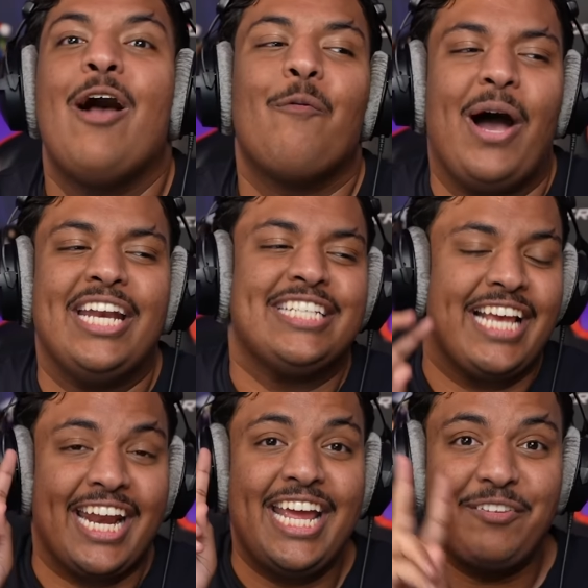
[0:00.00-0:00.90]
وانا
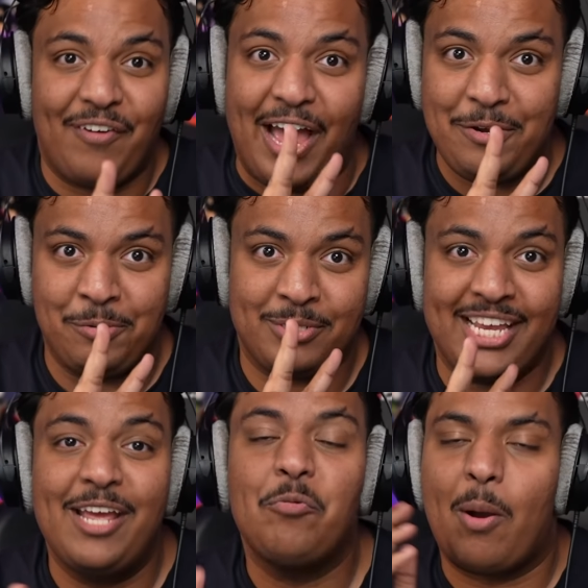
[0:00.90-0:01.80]
شريت
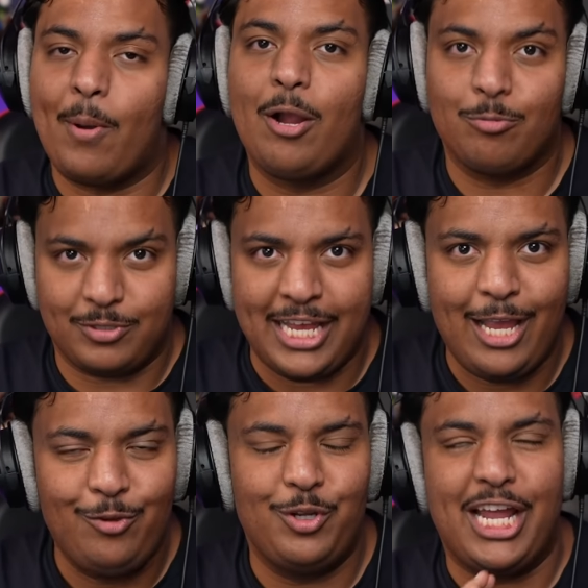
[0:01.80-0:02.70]
فانوسين وابغاكم
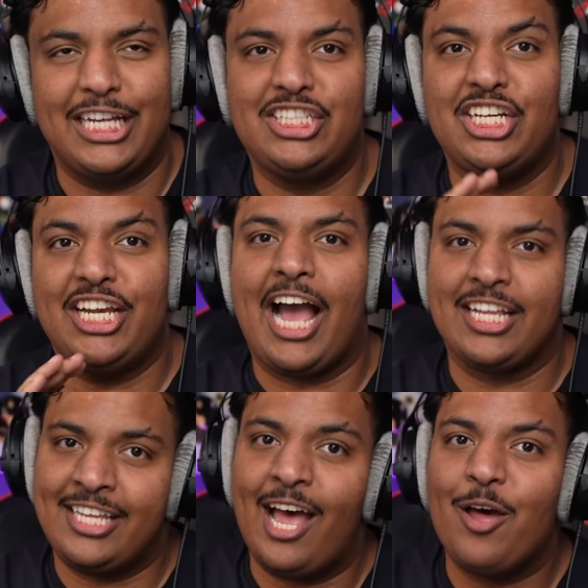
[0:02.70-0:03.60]
تساعدوني ايش اللي
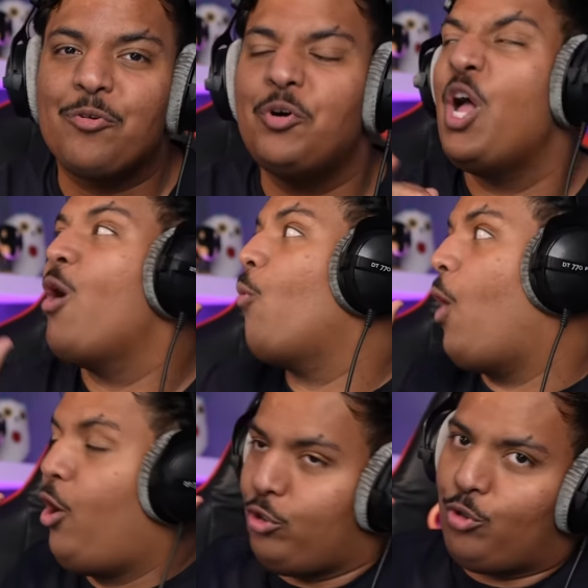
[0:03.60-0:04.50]
اختاره
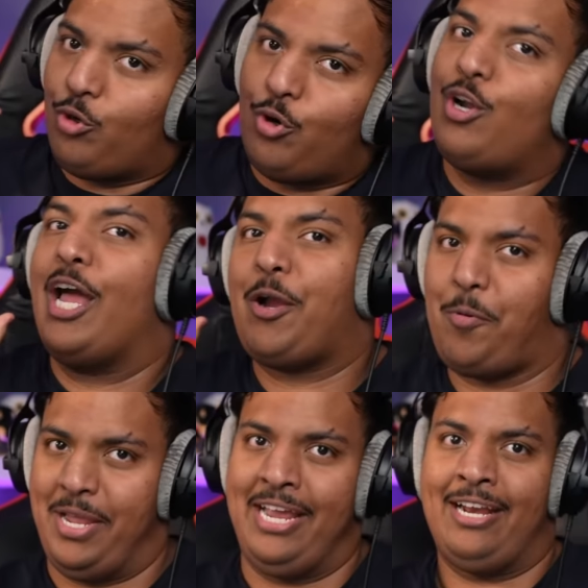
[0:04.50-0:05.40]
واحطه لكم
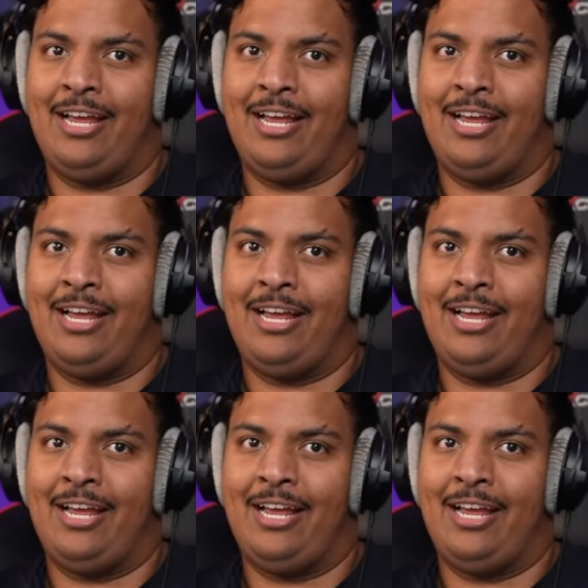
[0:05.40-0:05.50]
هنا